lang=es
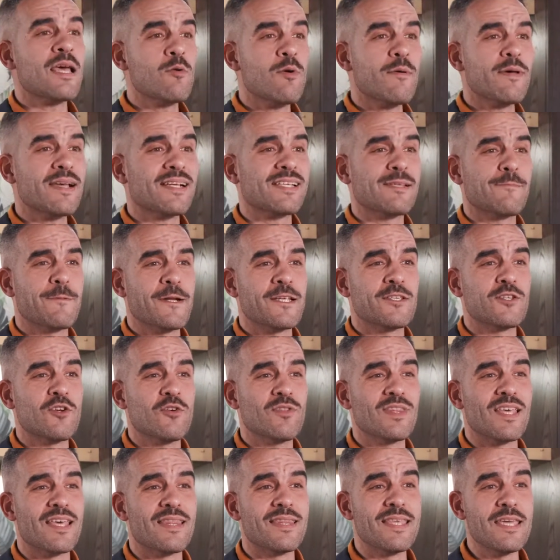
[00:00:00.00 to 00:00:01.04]
nueva
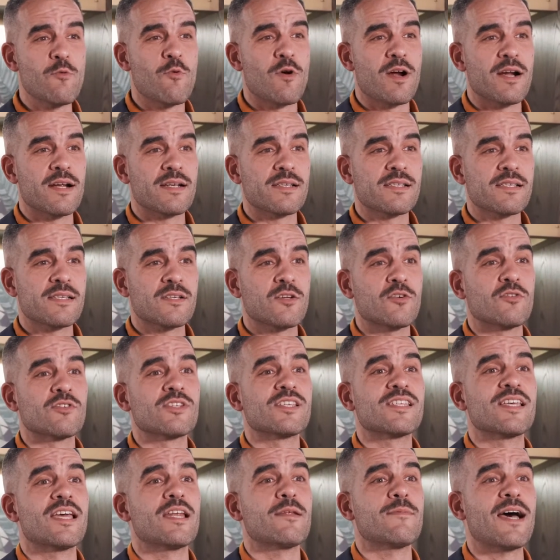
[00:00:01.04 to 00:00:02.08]
expresión de Diwas
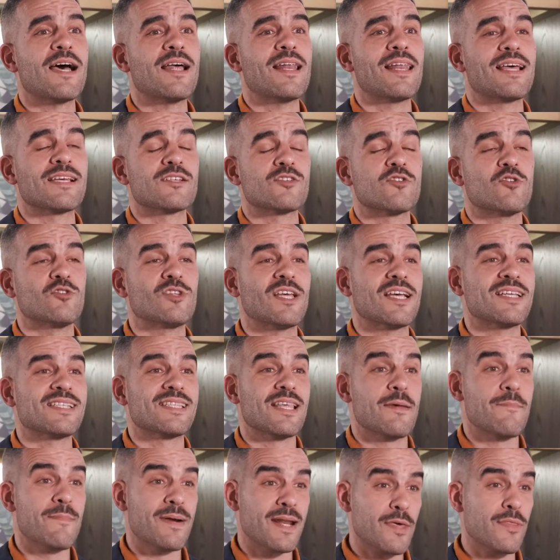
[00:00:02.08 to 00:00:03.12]
conserva las notas
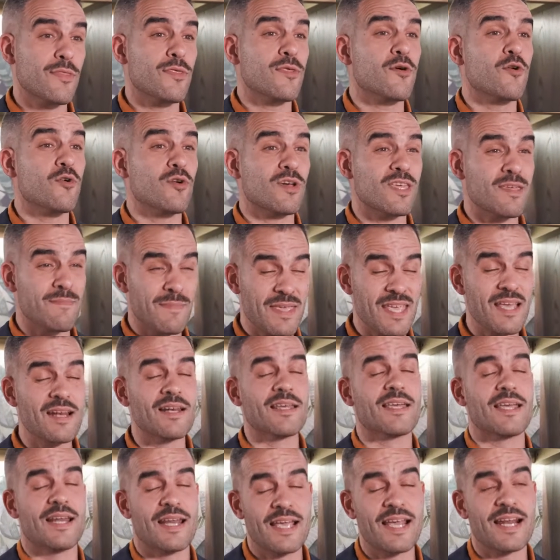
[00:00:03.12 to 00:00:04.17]
de brezo y
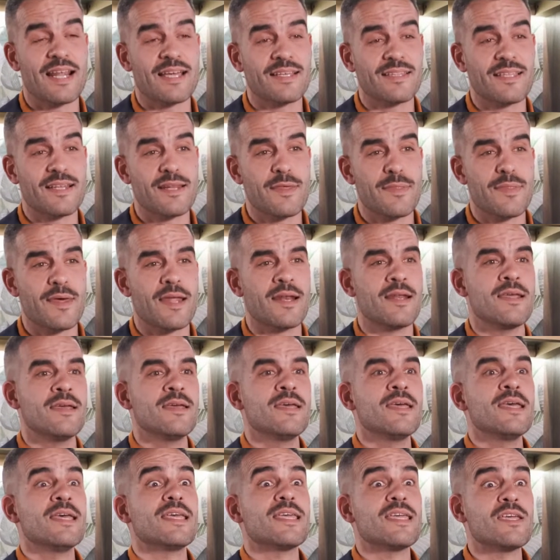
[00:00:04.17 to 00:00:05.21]
miel que le caracterizan,
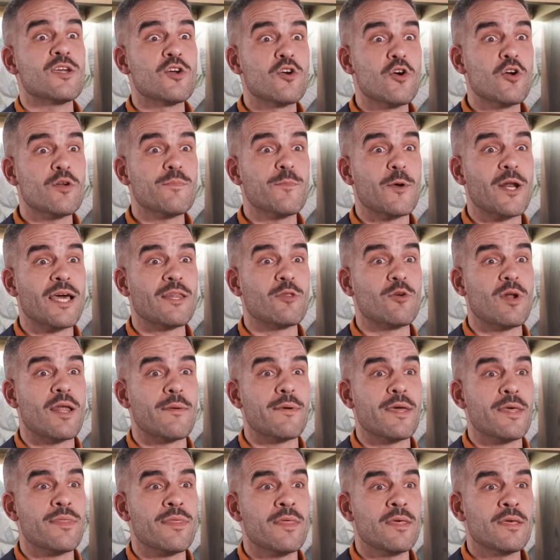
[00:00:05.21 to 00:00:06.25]
incorporando a la
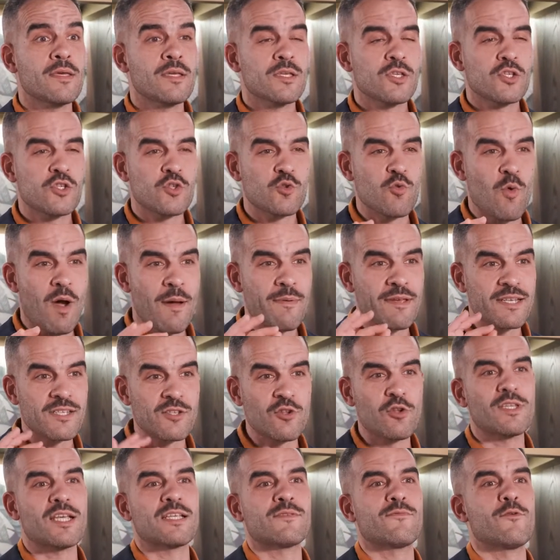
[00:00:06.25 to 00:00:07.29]
vez suaves
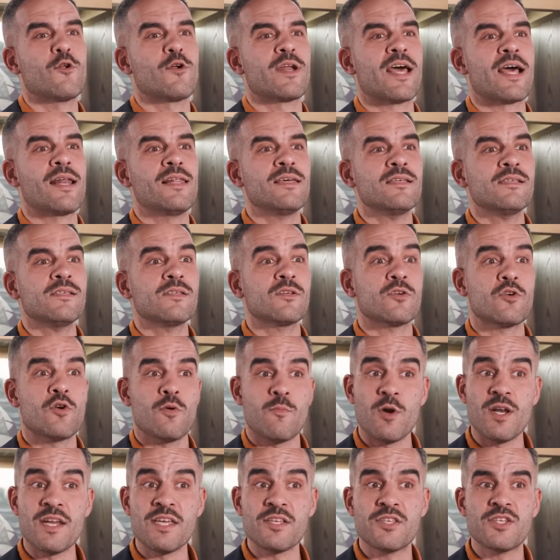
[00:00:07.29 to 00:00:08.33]
notas florales,
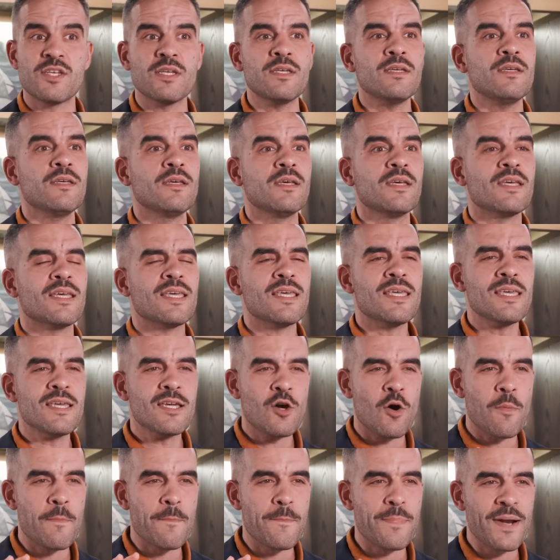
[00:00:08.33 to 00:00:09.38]
como el lichi, y
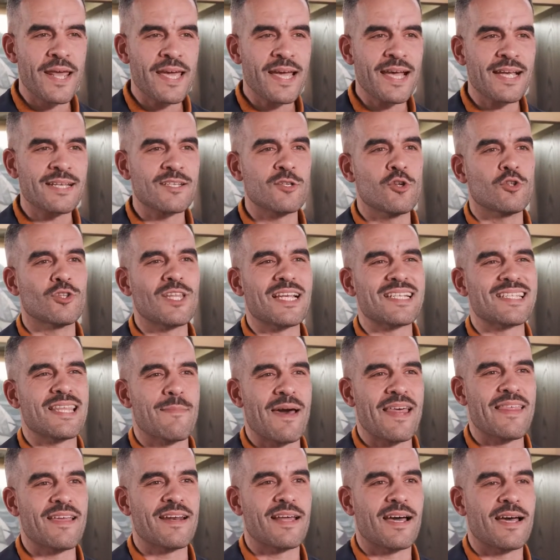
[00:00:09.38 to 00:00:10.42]
complejas notas de
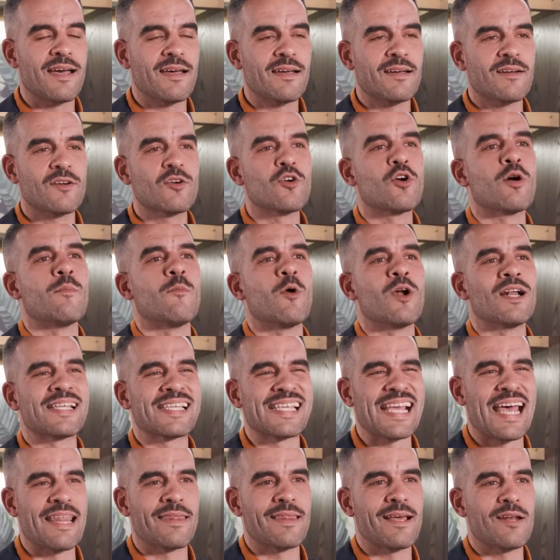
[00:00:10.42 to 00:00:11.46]
madera, como el
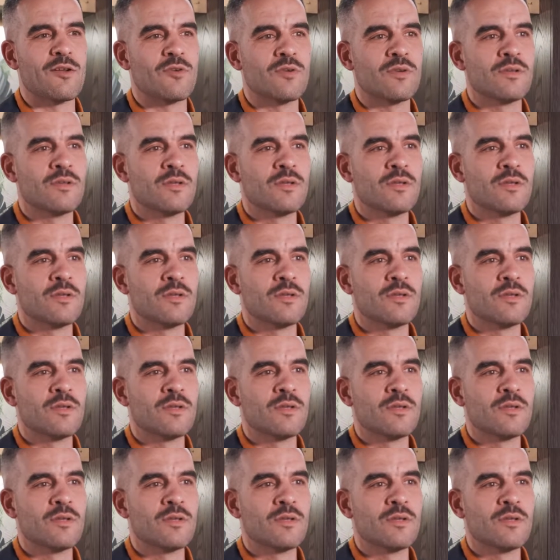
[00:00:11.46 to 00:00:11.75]
sándalo.